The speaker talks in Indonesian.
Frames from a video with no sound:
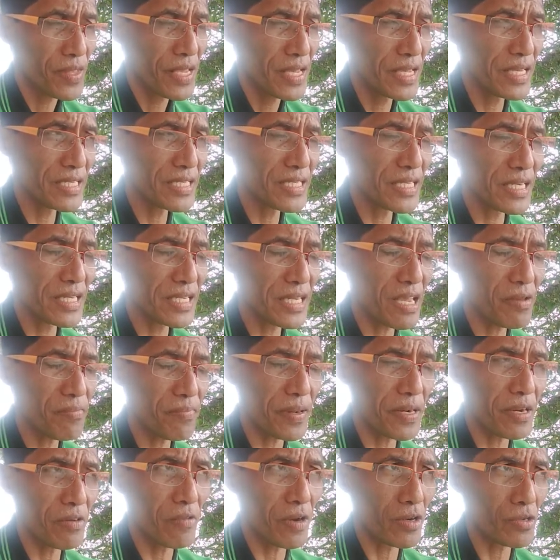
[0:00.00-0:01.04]
istri saya
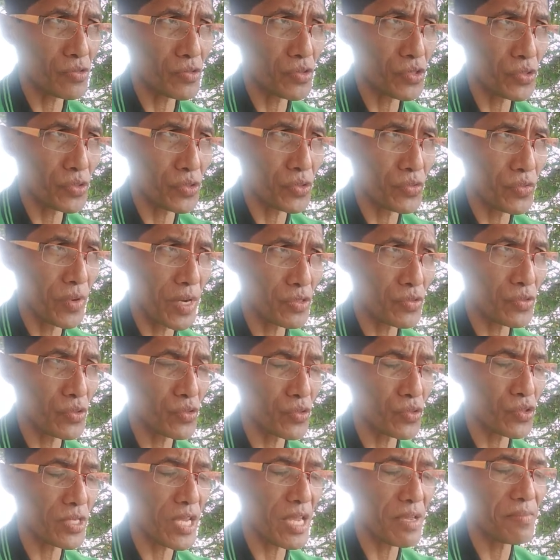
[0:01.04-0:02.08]
pada waktu itu waktu
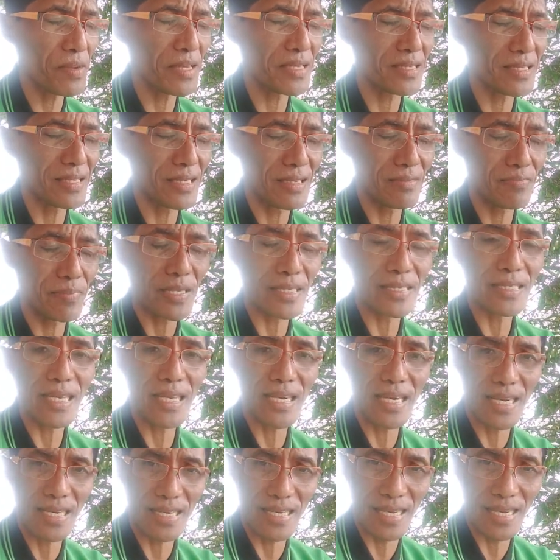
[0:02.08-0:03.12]
itu saya masih
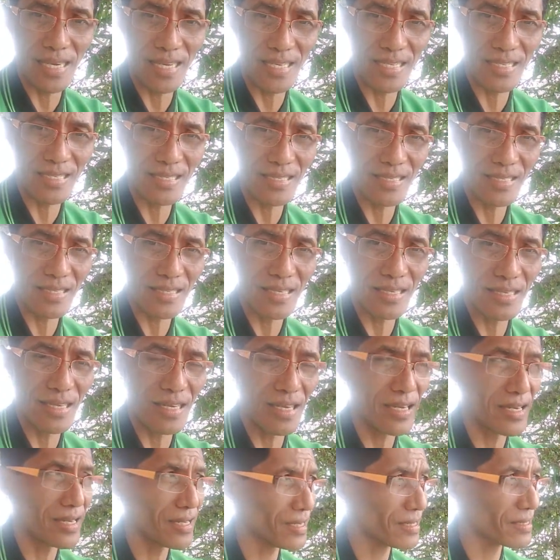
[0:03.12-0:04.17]
pacaran dengan istri,
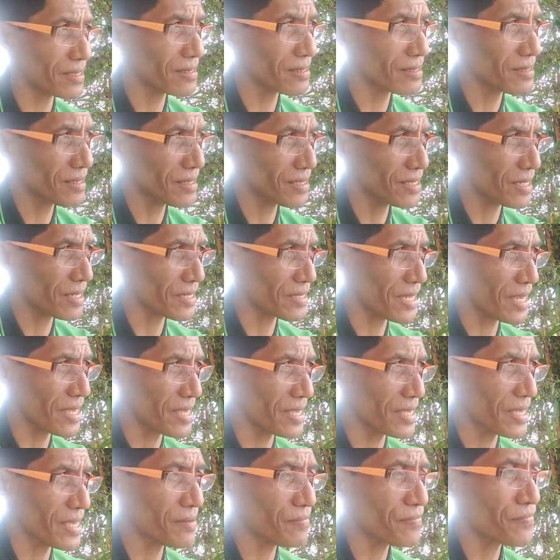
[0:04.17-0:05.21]
uh, eh, istri
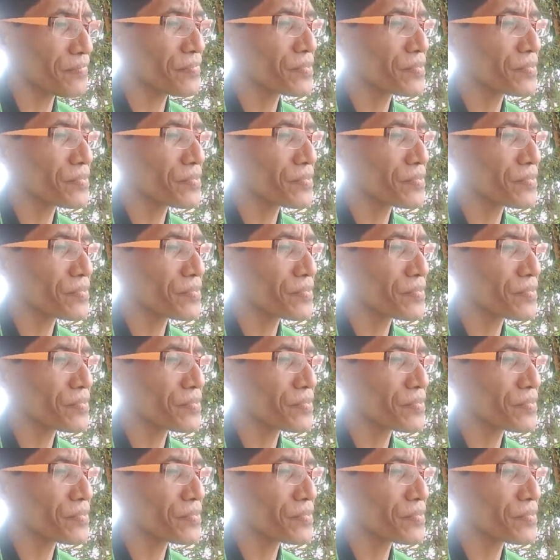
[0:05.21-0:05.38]
saya ya